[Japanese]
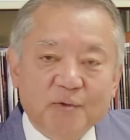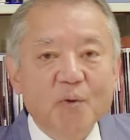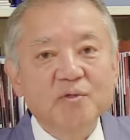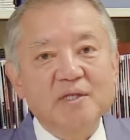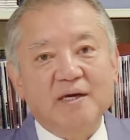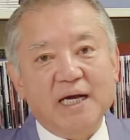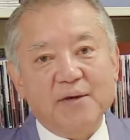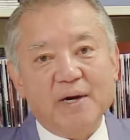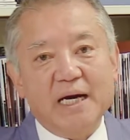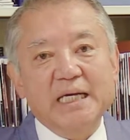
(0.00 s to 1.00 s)
どうして
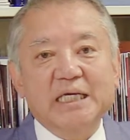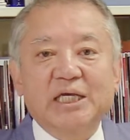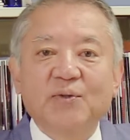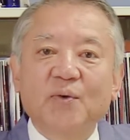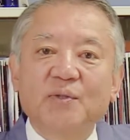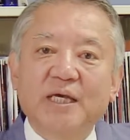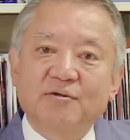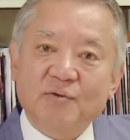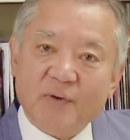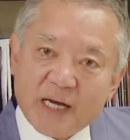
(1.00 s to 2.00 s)
彼は生き残ってい
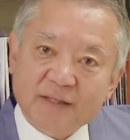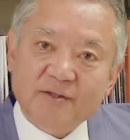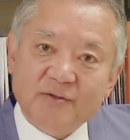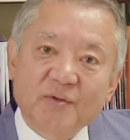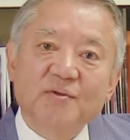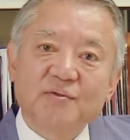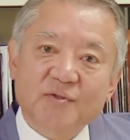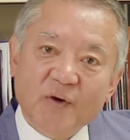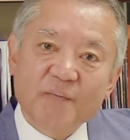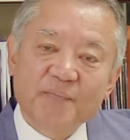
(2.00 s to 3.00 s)
くのかという
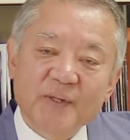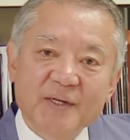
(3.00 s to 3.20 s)
と